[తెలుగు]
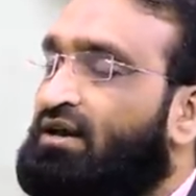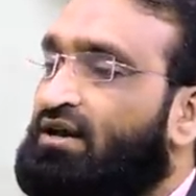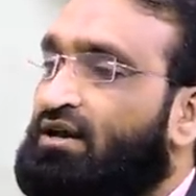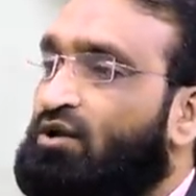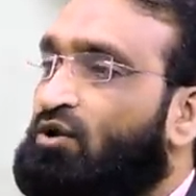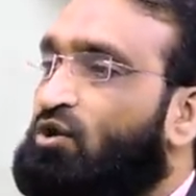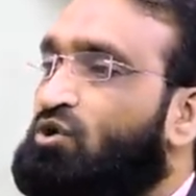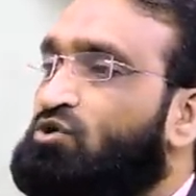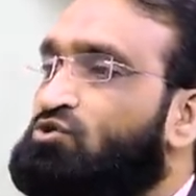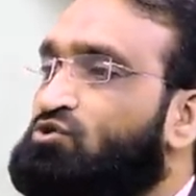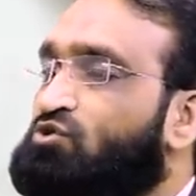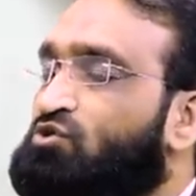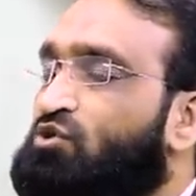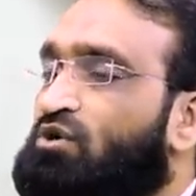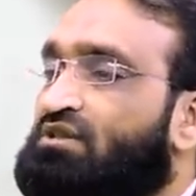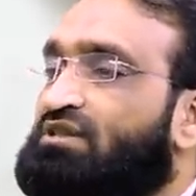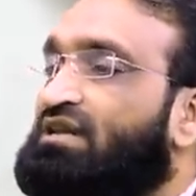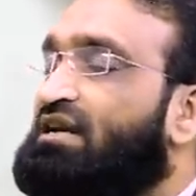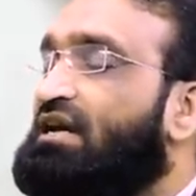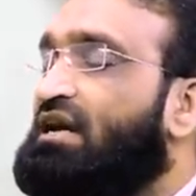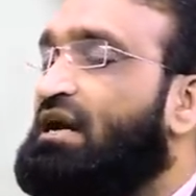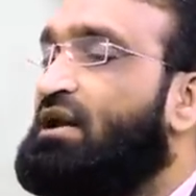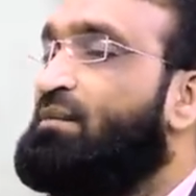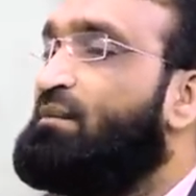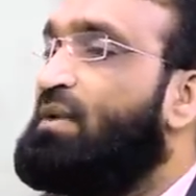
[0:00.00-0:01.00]
ఈరోజు
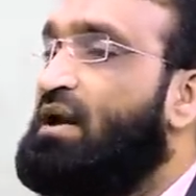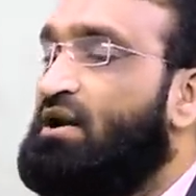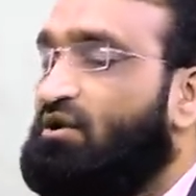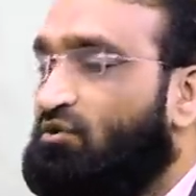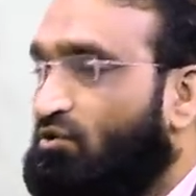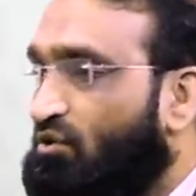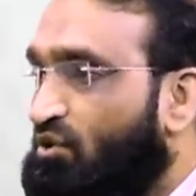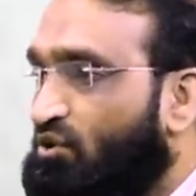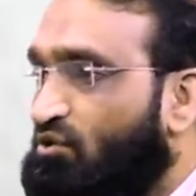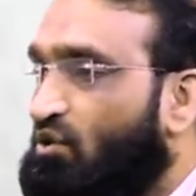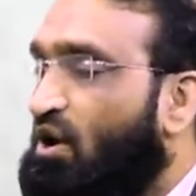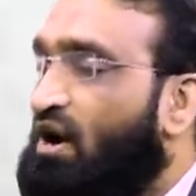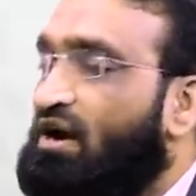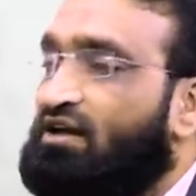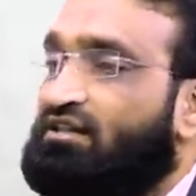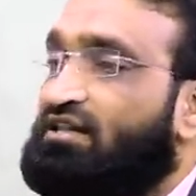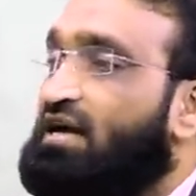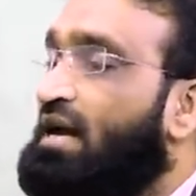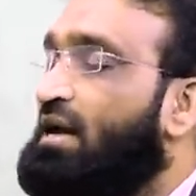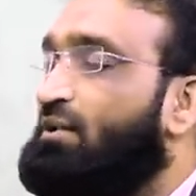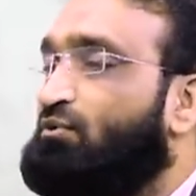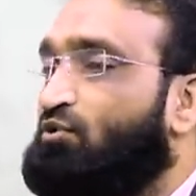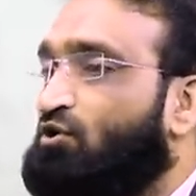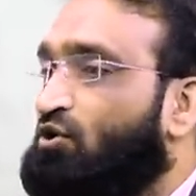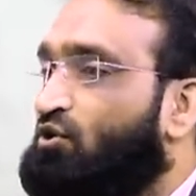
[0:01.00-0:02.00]
అతనికి డిమాండ్ ఉండదు
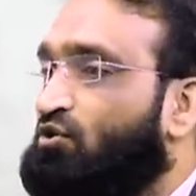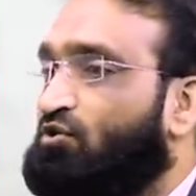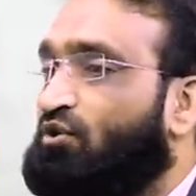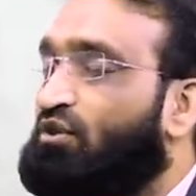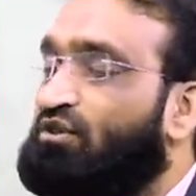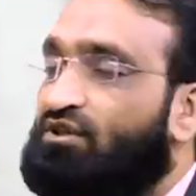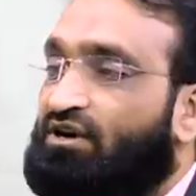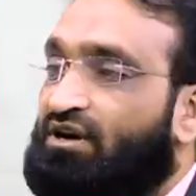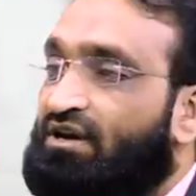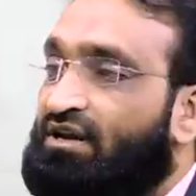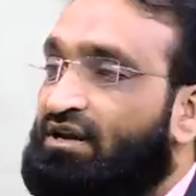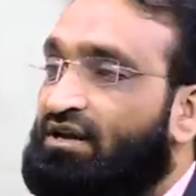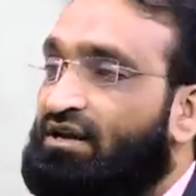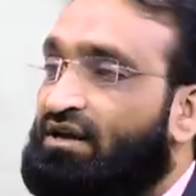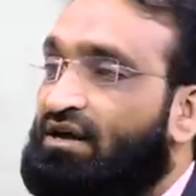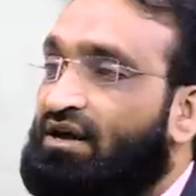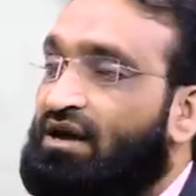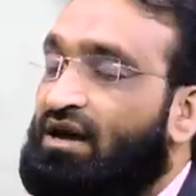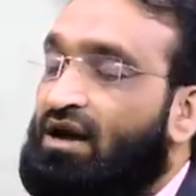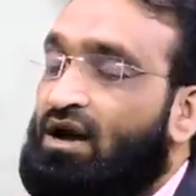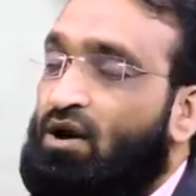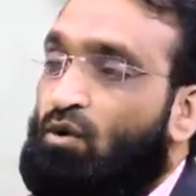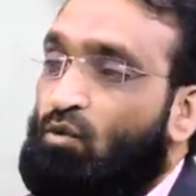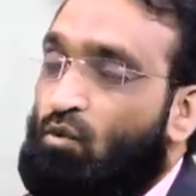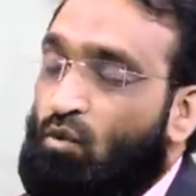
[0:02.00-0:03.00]
ఆదాయం ఉండదు ఎందుకని
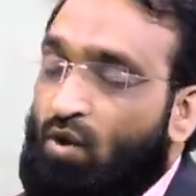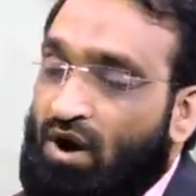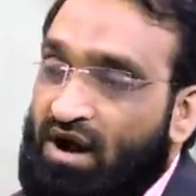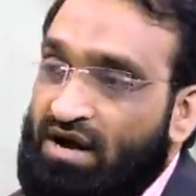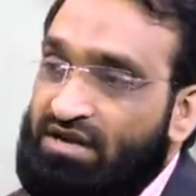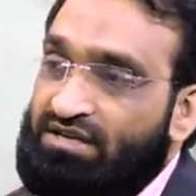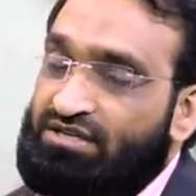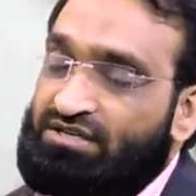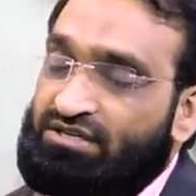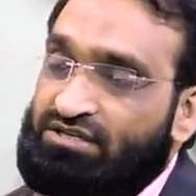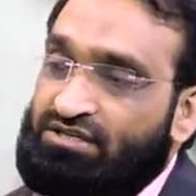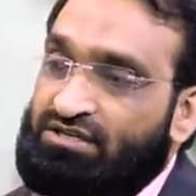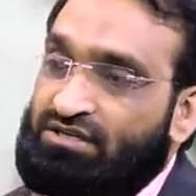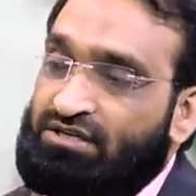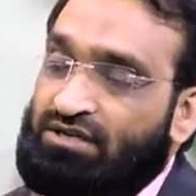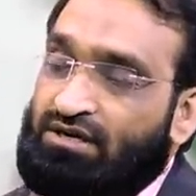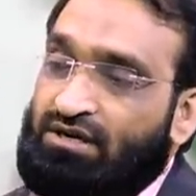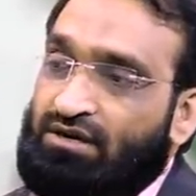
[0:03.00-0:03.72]
వాచ్